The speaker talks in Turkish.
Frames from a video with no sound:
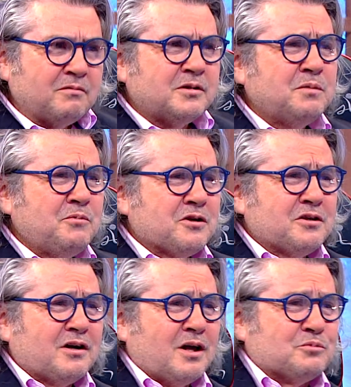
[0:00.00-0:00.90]
Dedim
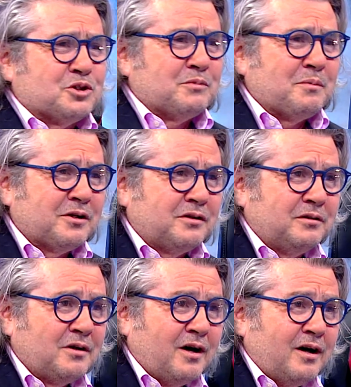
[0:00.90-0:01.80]
geride kalmışım. Demek
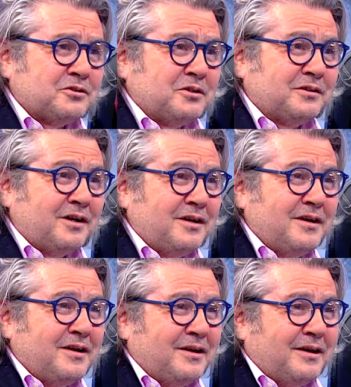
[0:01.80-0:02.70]
ki daha sırada
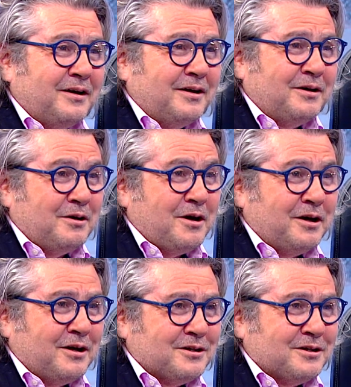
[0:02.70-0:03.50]
Devam e, en